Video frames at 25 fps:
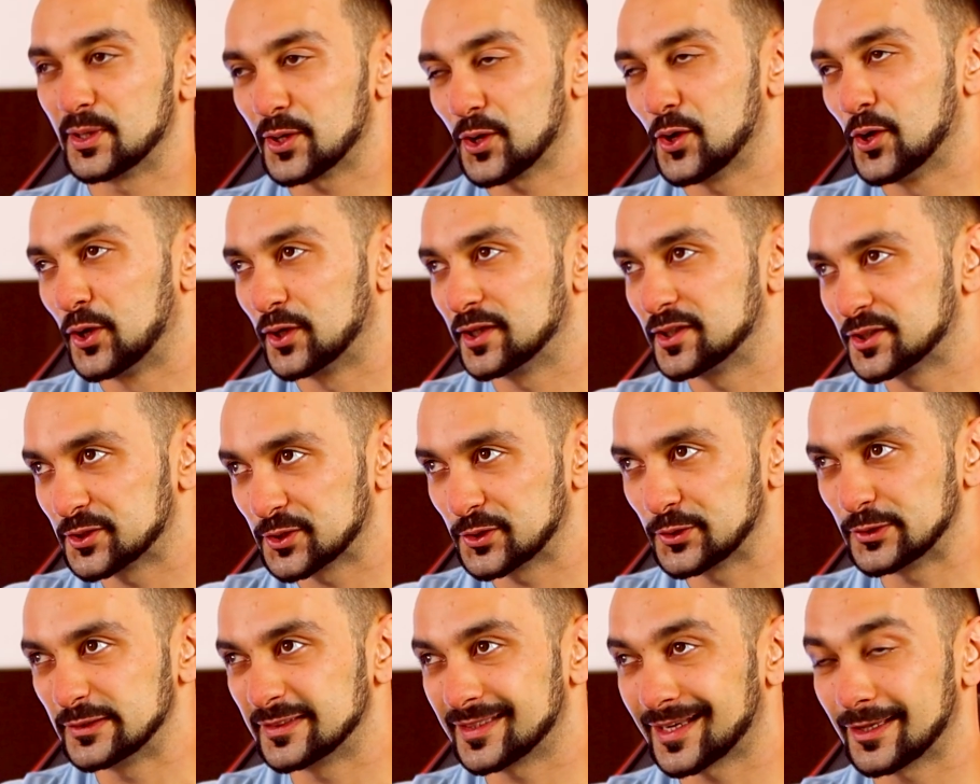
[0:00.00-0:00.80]
però ho
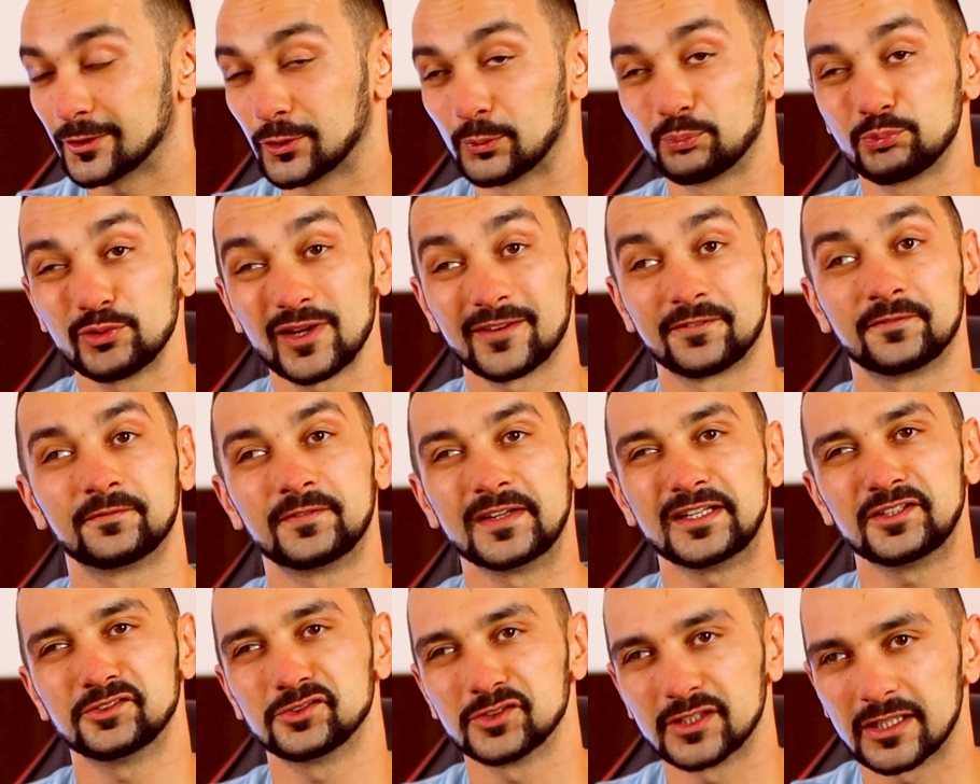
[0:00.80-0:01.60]
riscontrato più
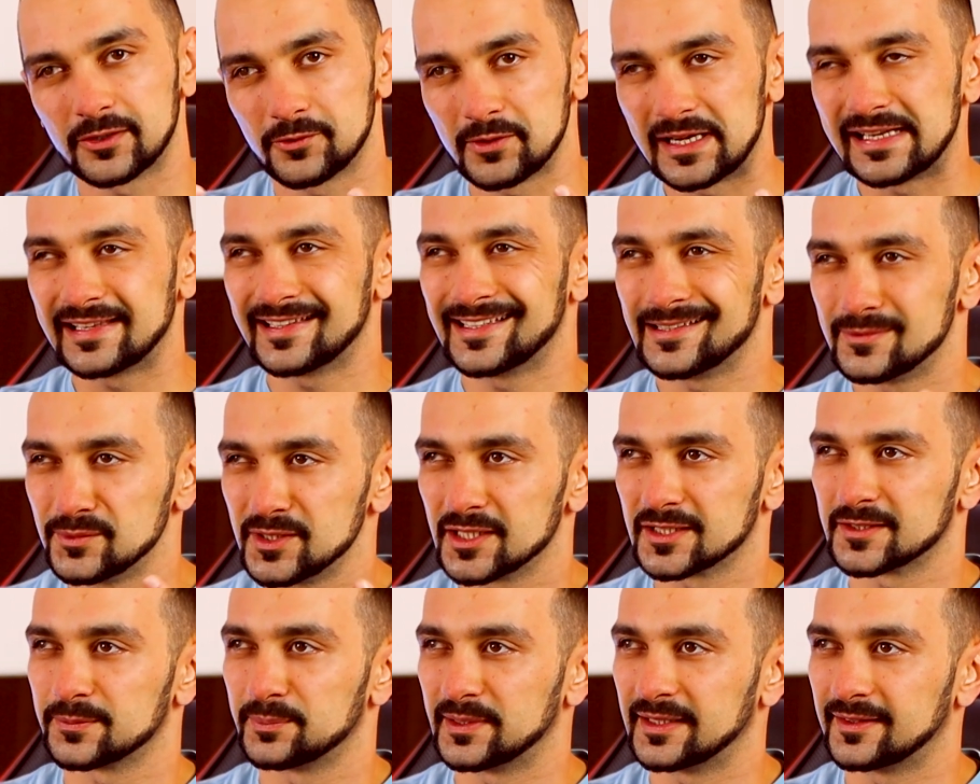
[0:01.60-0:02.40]
affetto da quel che mi
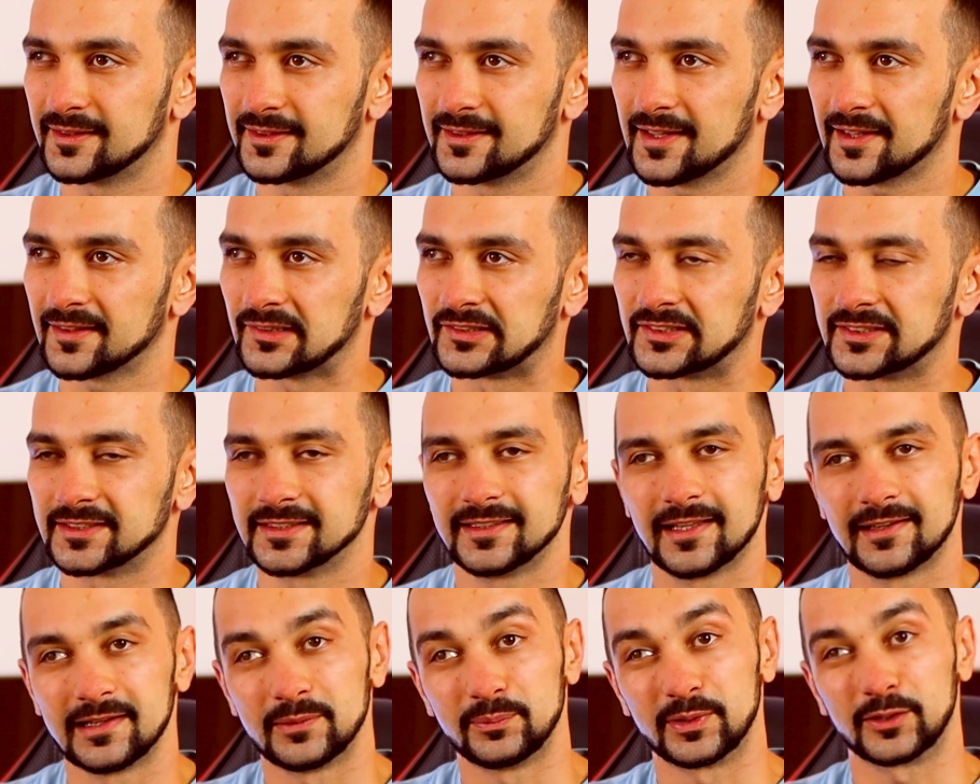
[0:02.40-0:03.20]

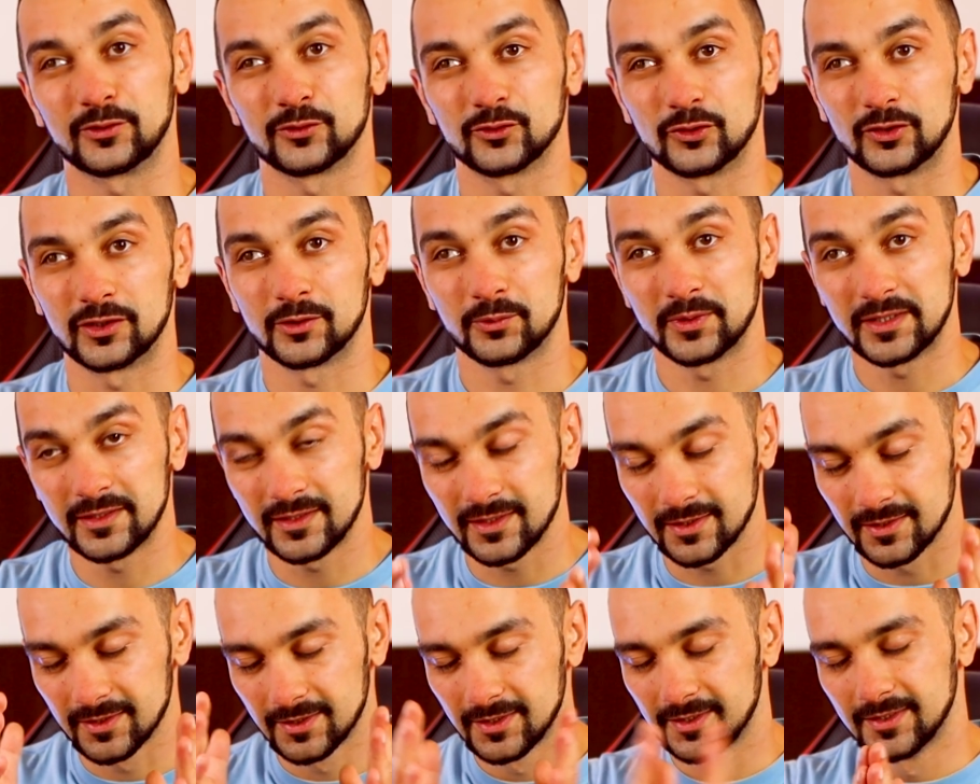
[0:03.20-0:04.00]
aspettassi dalle persone.
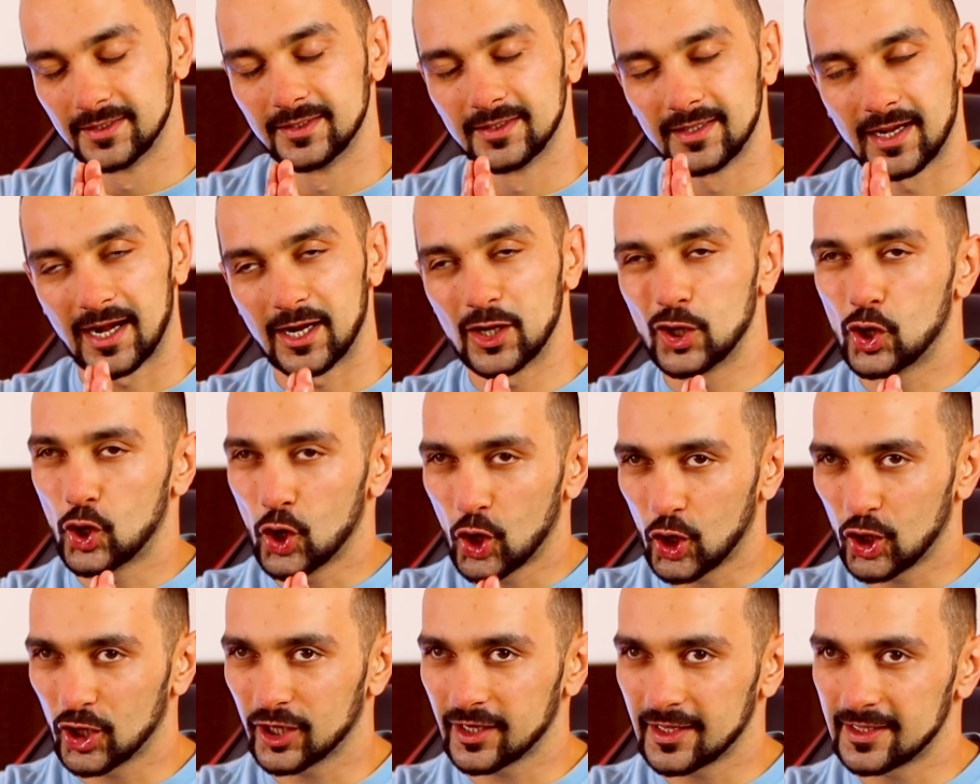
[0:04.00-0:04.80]
Quindi
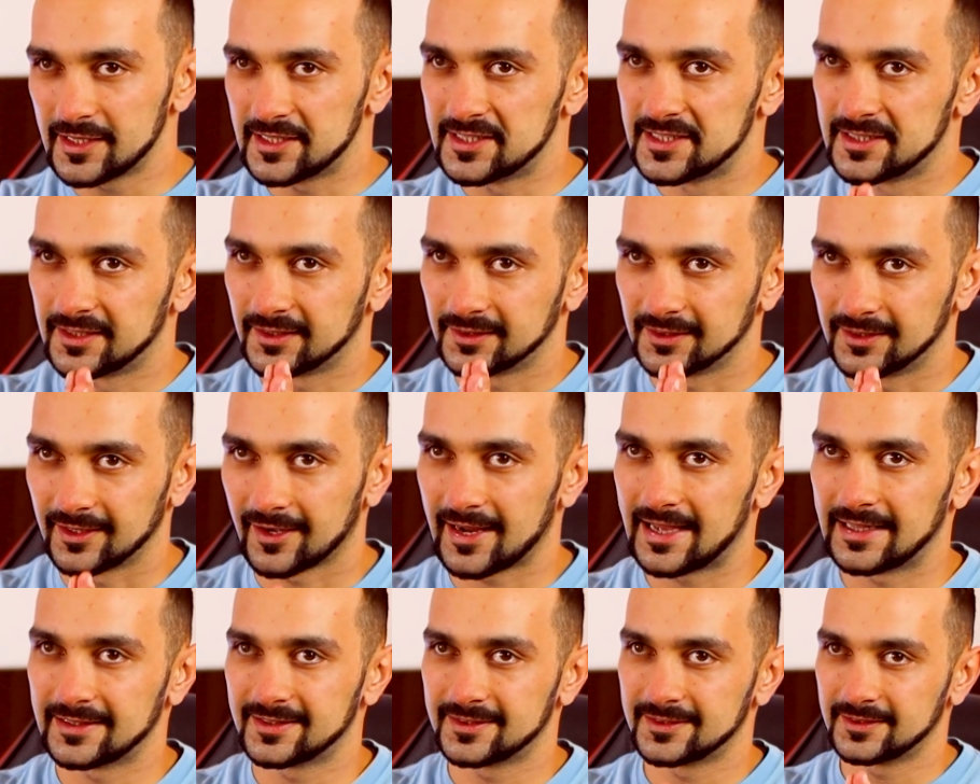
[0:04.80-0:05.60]
ancora
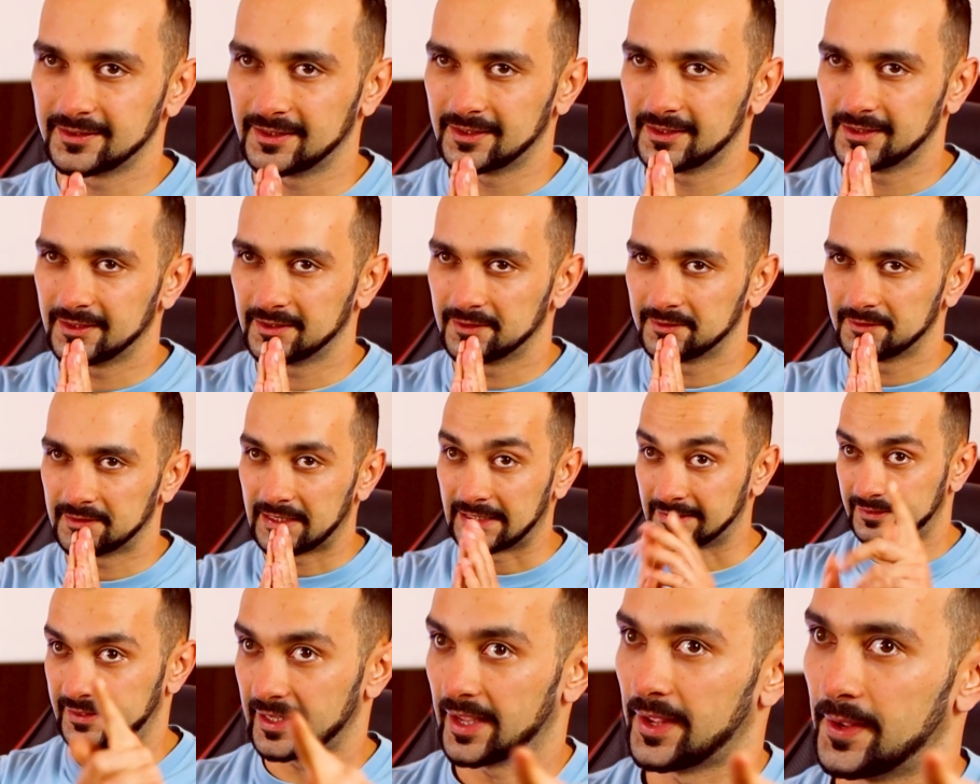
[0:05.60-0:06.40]
grazie
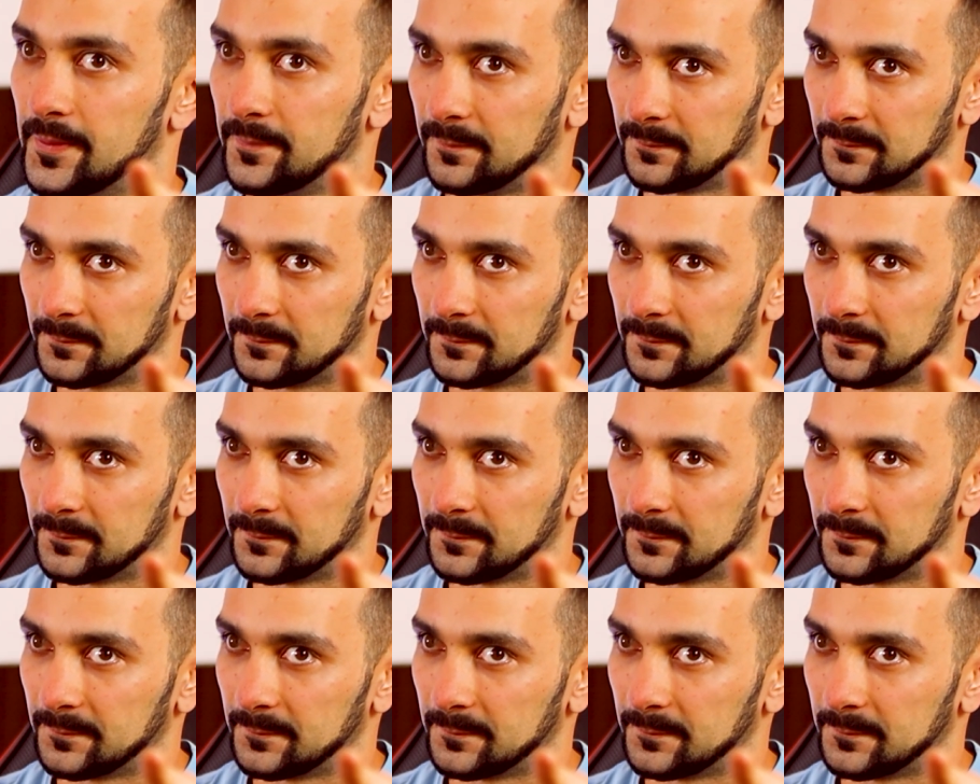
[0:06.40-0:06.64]
a te